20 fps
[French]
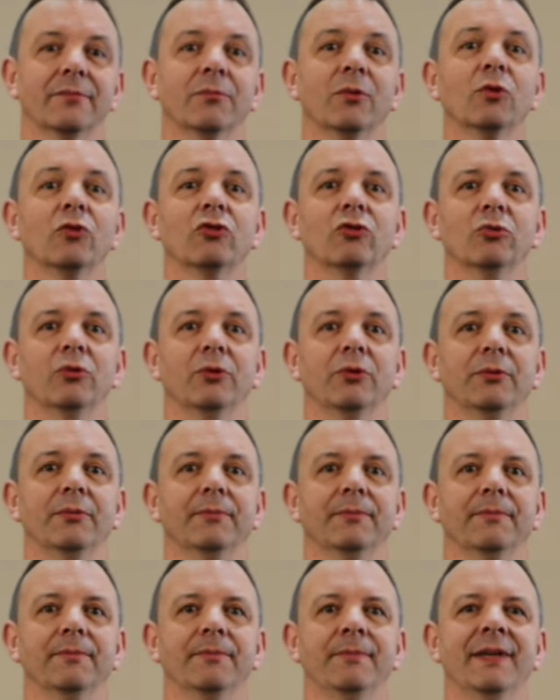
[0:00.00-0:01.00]
Bonjour,
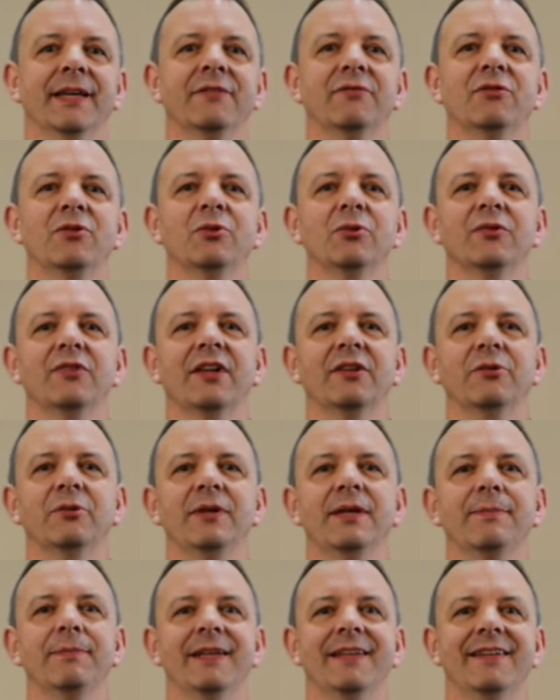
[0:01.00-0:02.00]
bienvenue aux
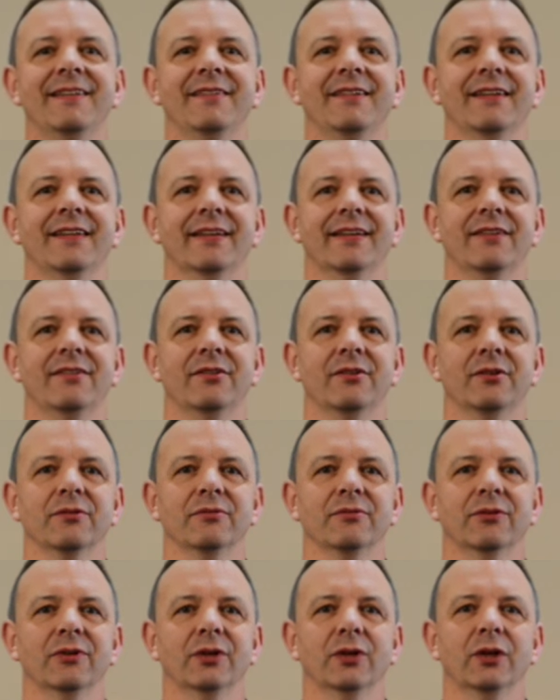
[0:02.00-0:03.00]
ateliers pâtissiers de Christophe.
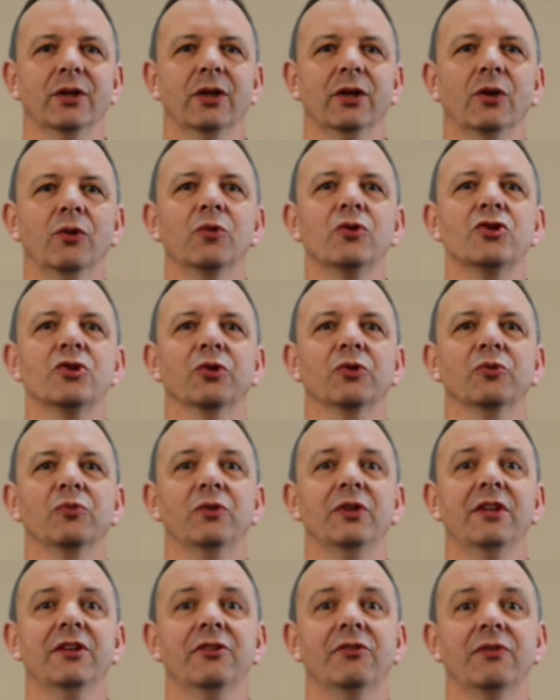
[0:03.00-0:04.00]

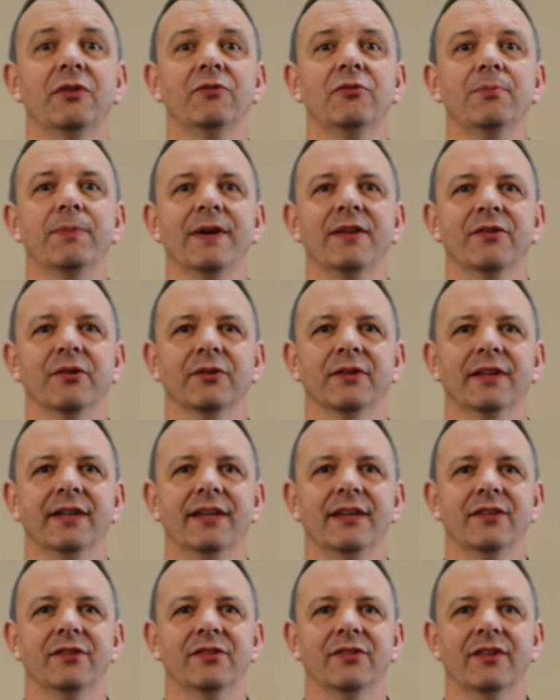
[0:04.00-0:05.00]
Aujourd'hui, je vais vous
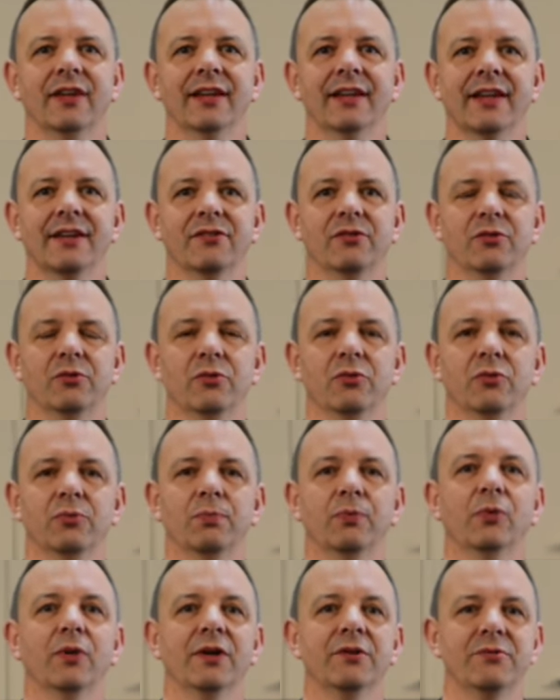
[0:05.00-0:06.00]
présenter 5 astuces
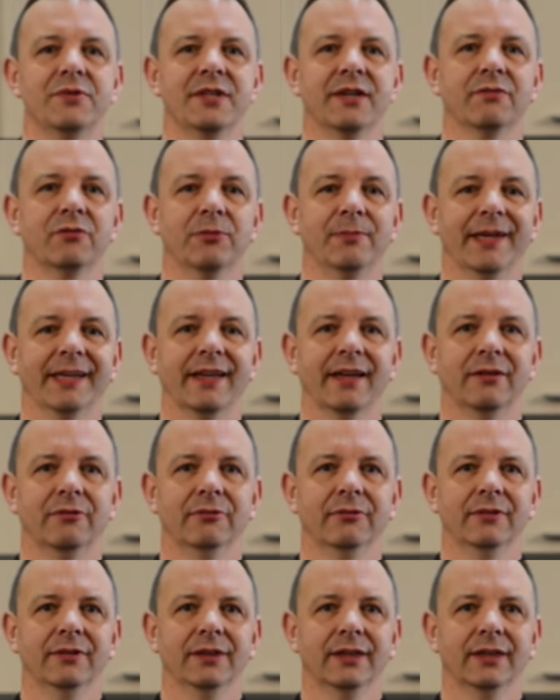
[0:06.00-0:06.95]
pour réussir vos macarons.